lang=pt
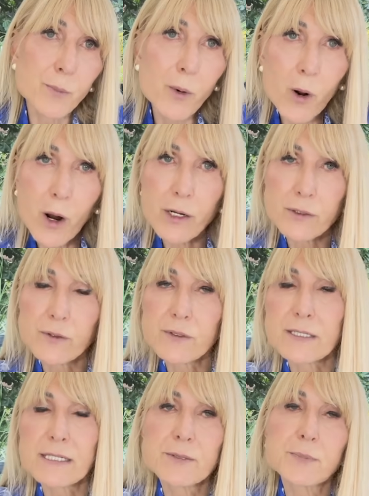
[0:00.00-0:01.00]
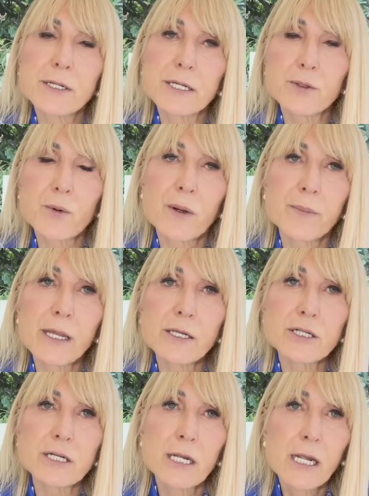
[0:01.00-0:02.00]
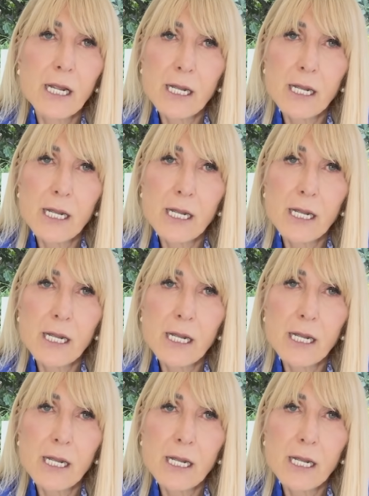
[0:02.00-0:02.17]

mortos espiritualmente.